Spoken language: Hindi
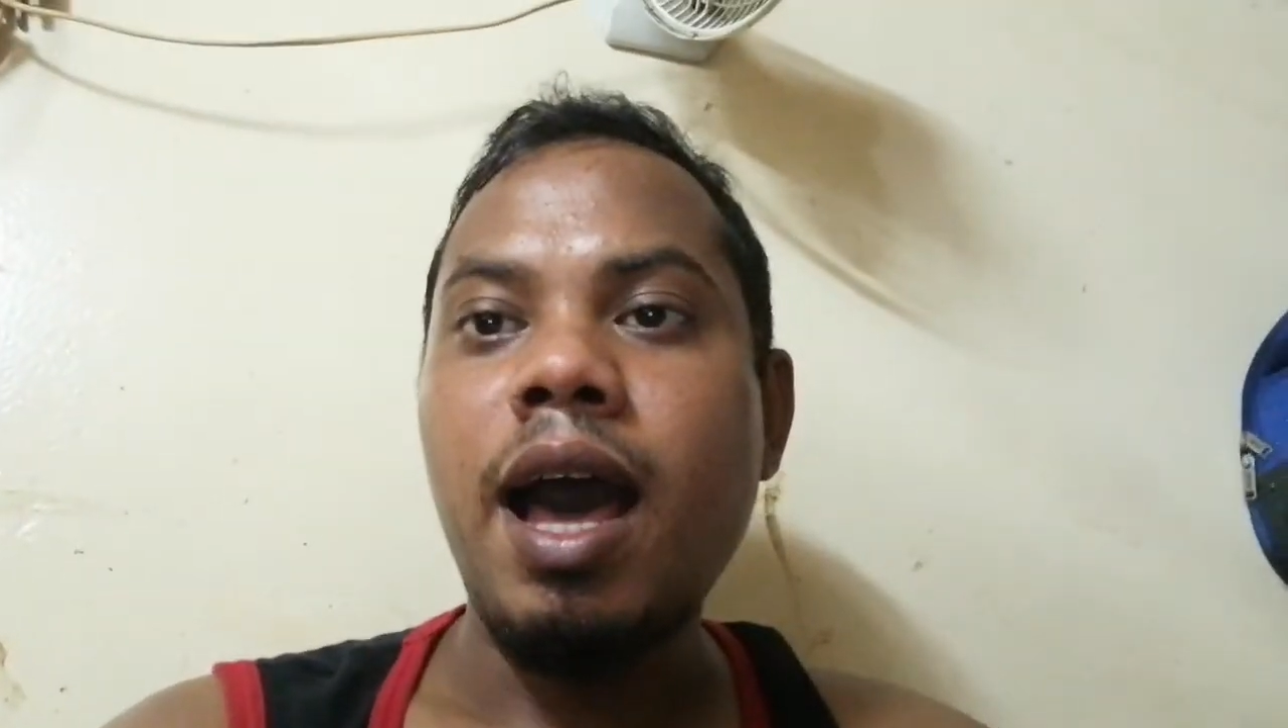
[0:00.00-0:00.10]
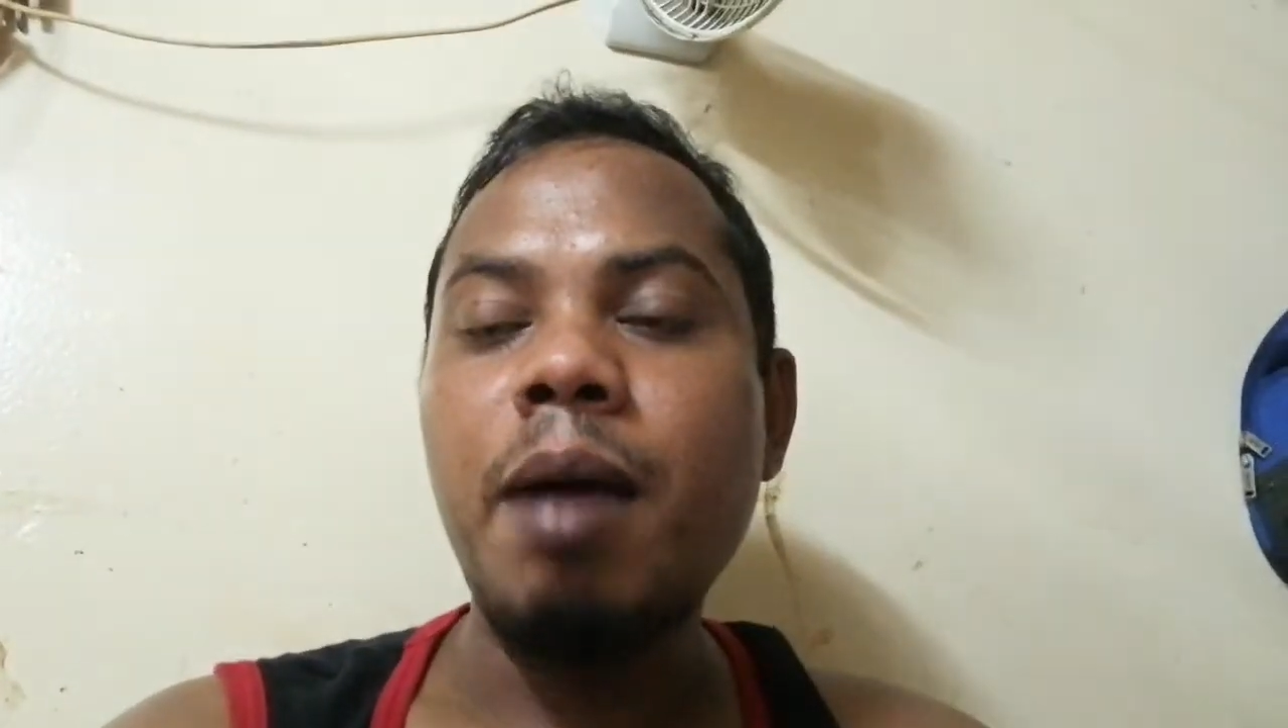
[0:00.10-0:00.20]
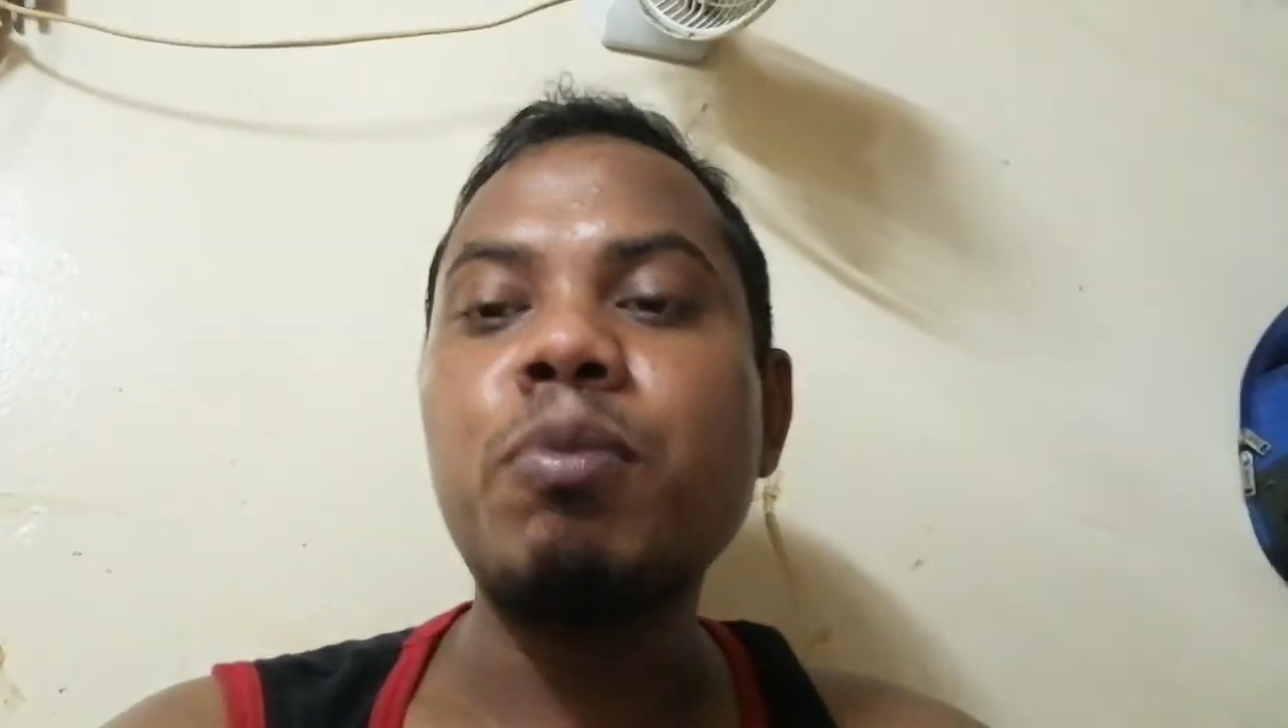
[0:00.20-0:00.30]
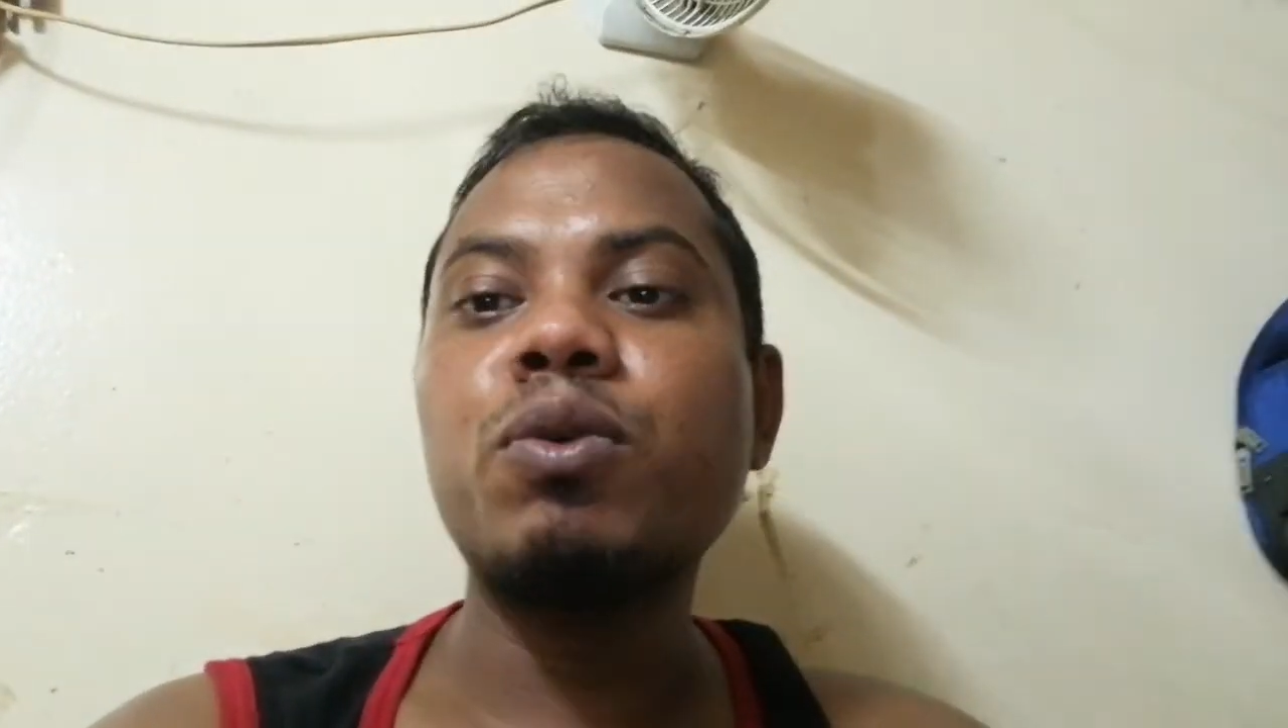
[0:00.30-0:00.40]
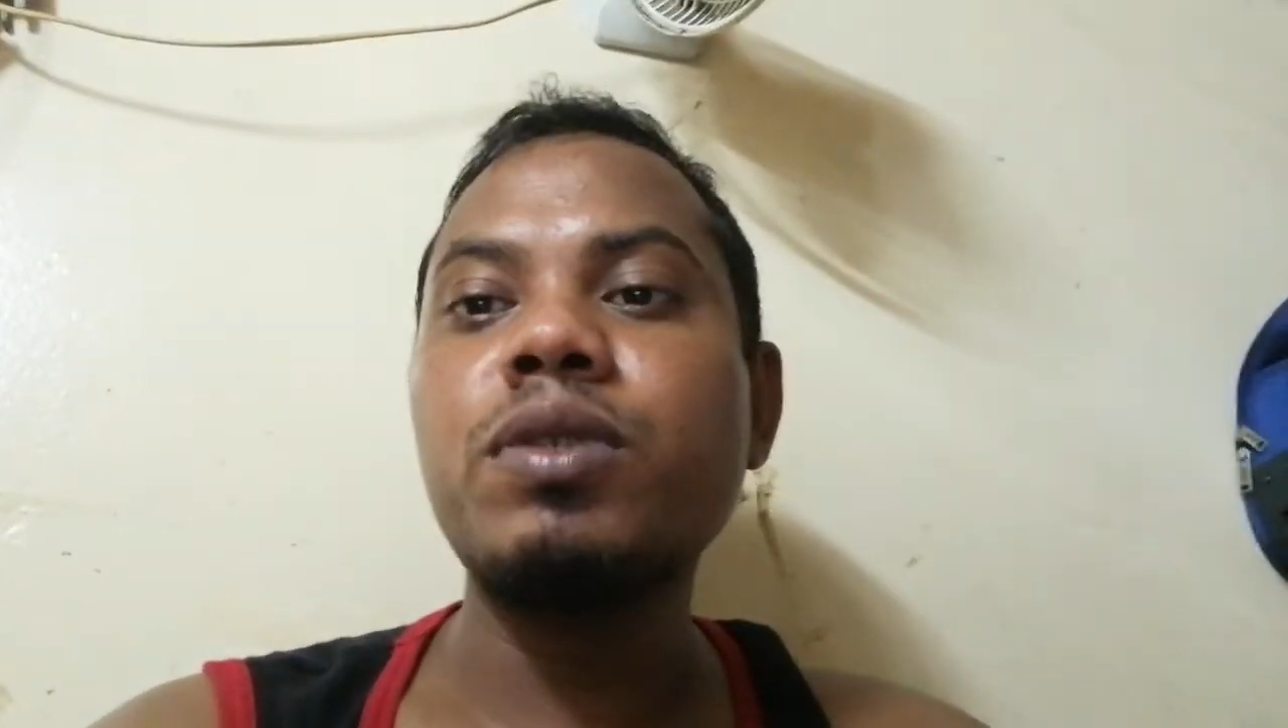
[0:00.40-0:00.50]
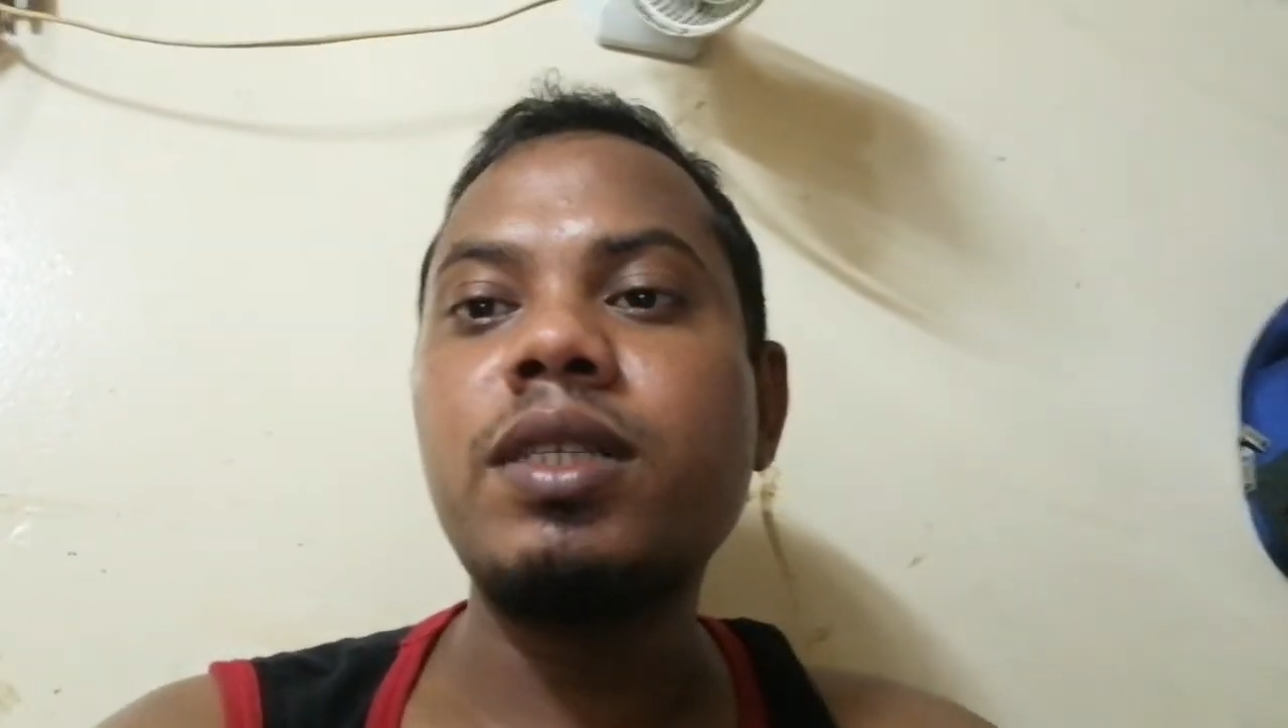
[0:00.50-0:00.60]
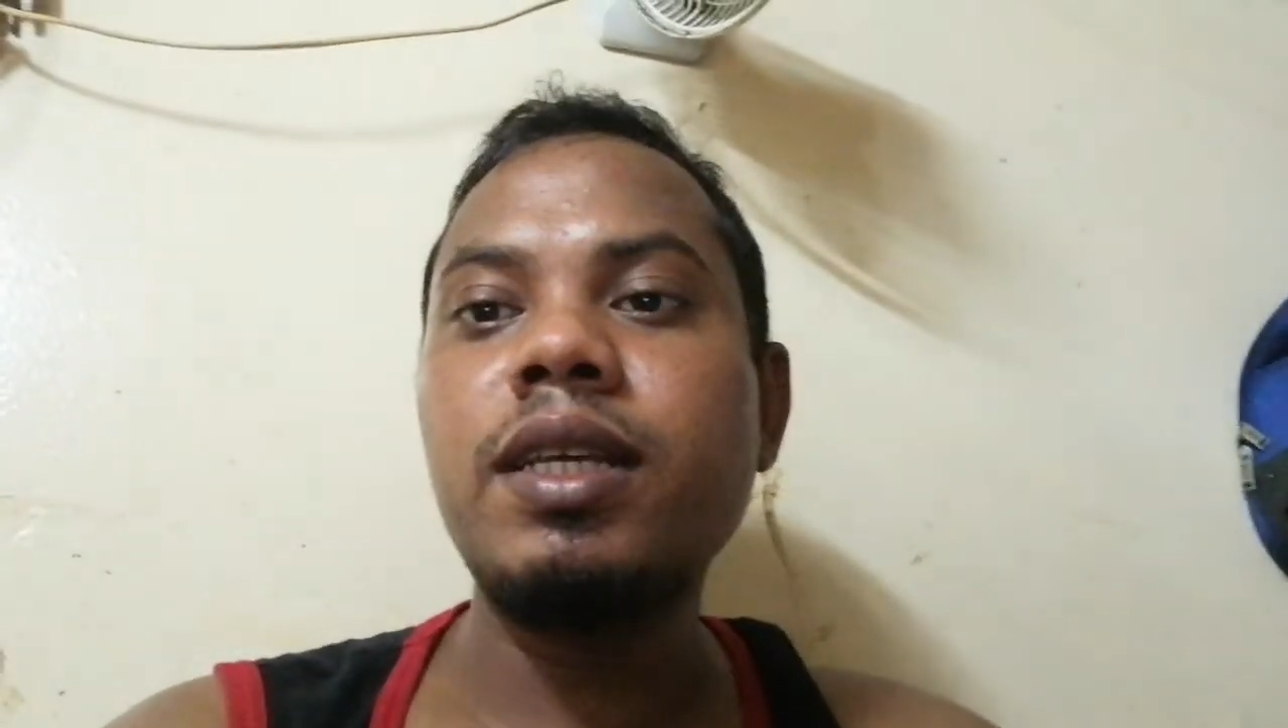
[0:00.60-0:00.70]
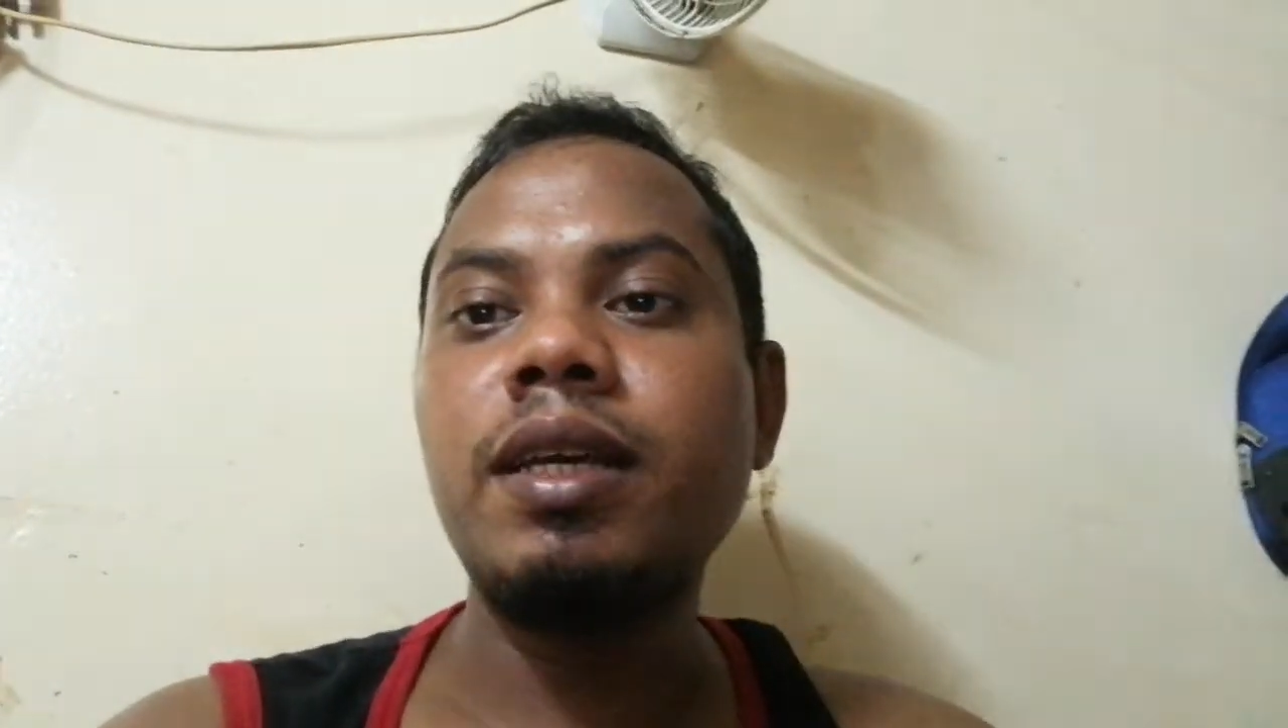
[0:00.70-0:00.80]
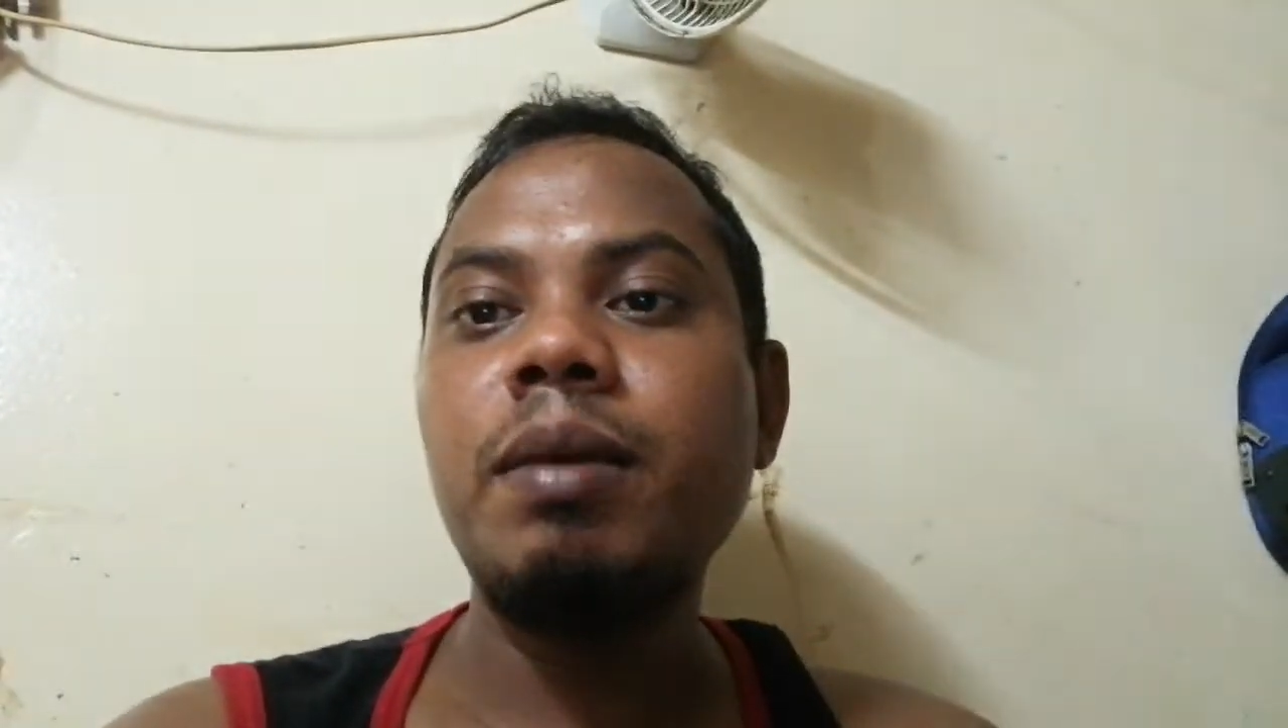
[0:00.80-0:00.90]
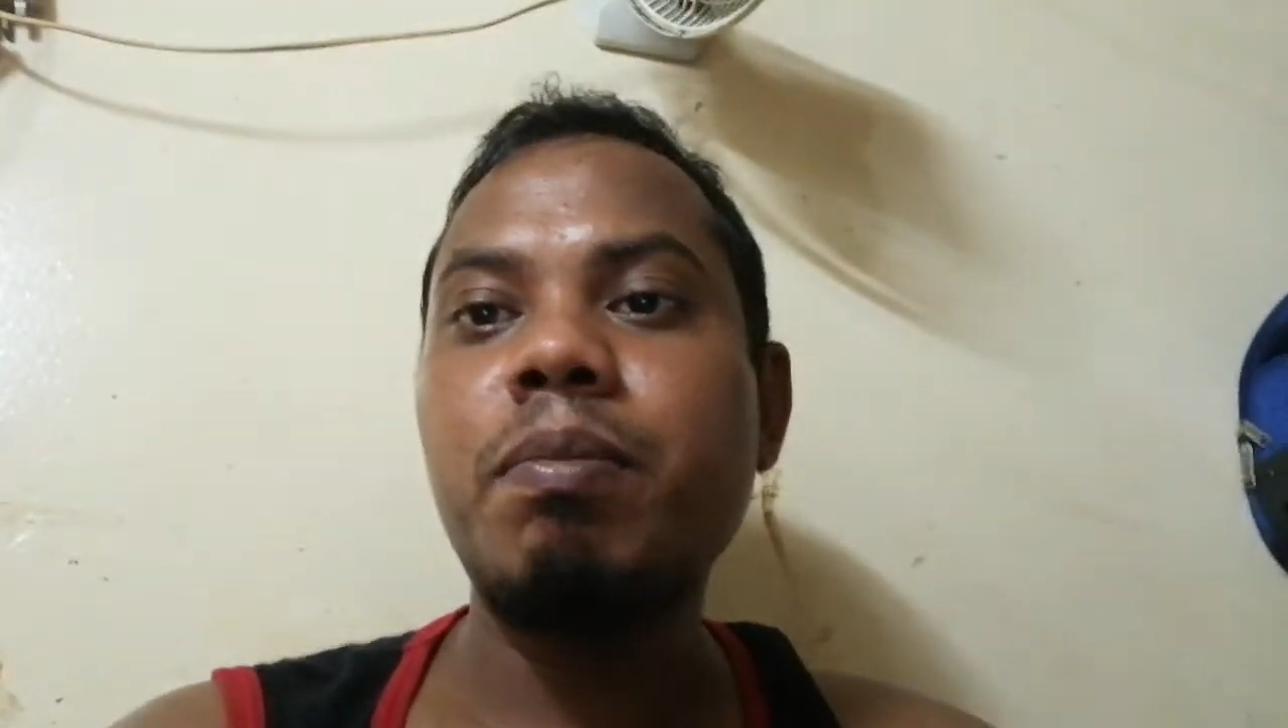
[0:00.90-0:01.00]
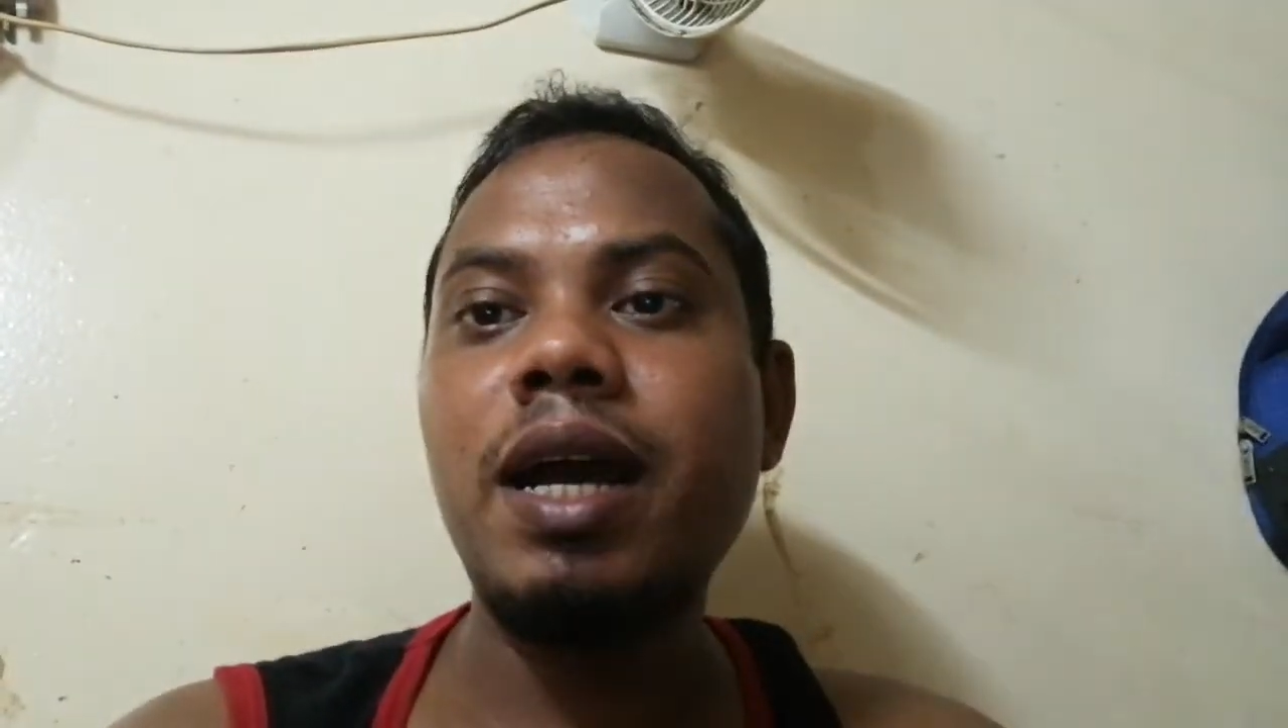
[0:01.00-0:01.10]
हम कौन से